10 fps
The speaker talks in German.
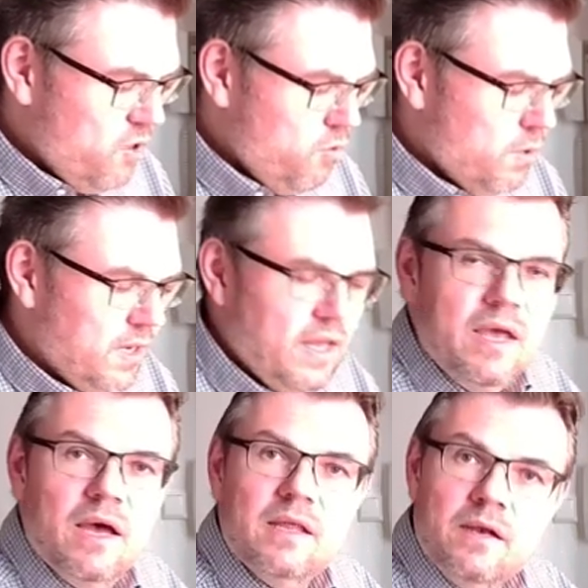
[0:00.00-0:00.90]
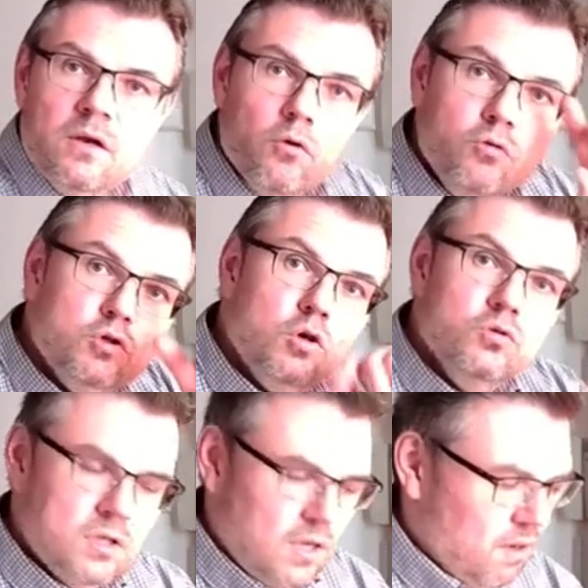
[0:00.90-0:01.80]
über die Erde einen
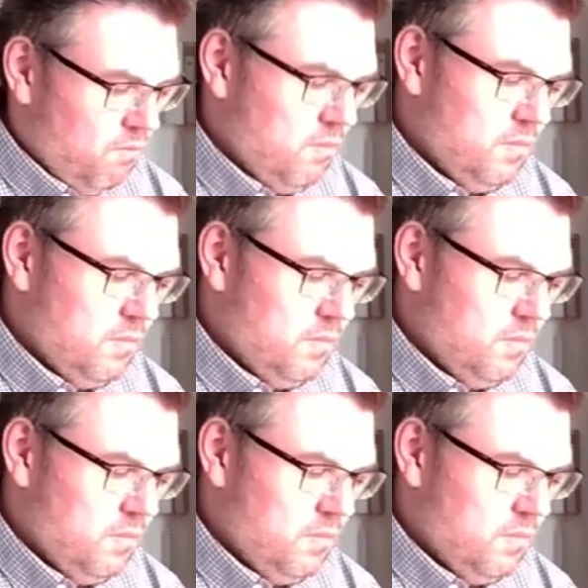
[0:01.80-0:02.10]
Rückschluss haben.